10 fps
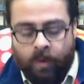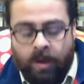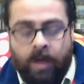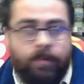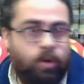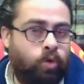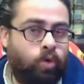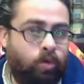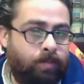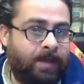अभी
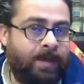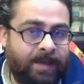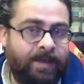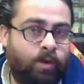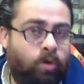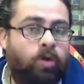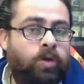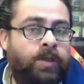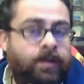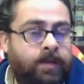दो प्रकार के और
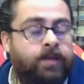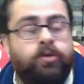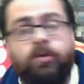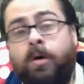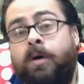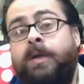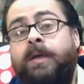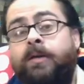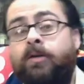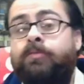डिजीज़ जो
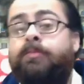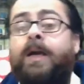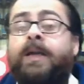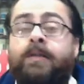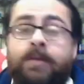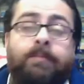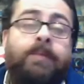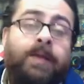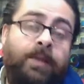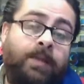ऑर्गेन ऑफ मेडिसिन
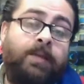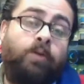में ही